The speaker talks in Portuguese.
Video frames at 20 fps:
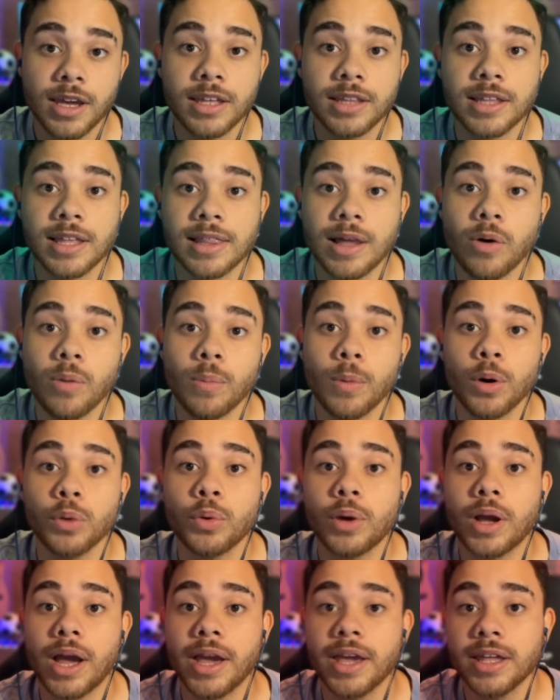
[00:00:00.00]
que tem lá o
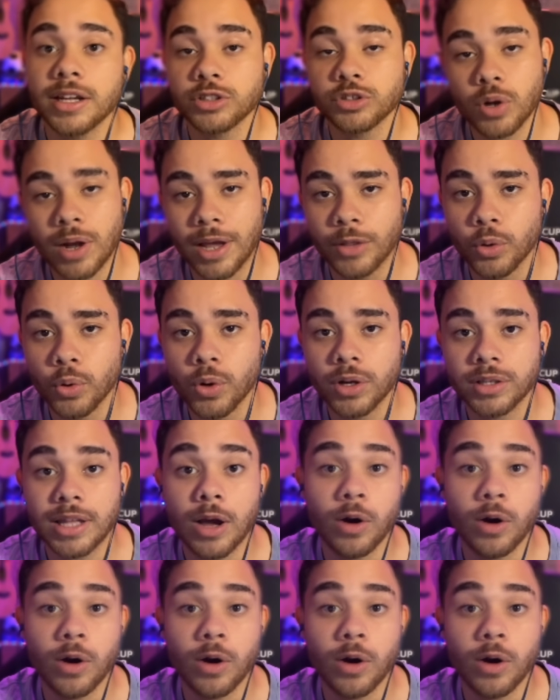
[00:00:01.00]
modo carreira jogador,